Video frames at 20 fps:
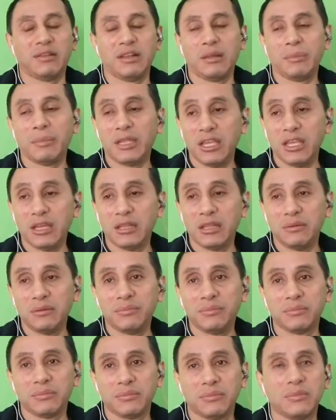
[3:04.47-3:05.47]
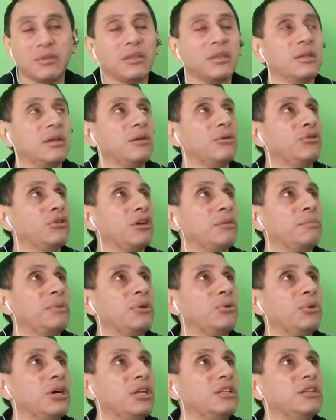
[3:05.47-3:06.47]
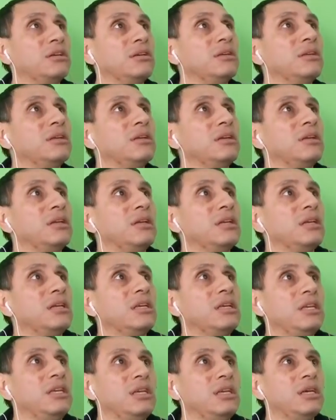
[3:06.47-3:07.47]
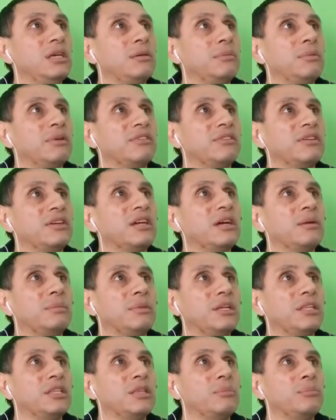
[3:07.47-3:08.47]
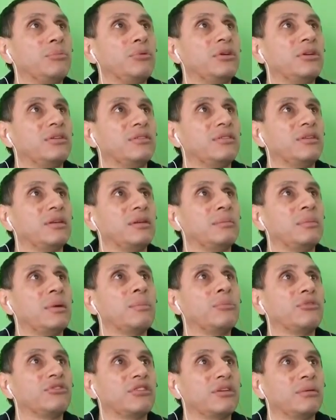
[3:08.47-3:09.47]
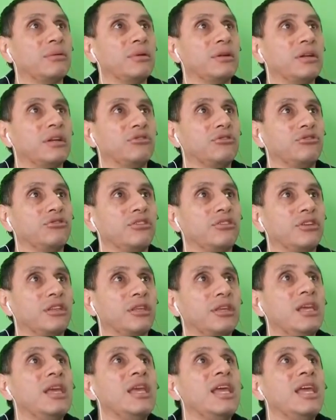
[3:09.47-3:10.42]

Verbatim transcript: de la mañana, hora peruana, y básicamente pues vamos a ver qué sucede.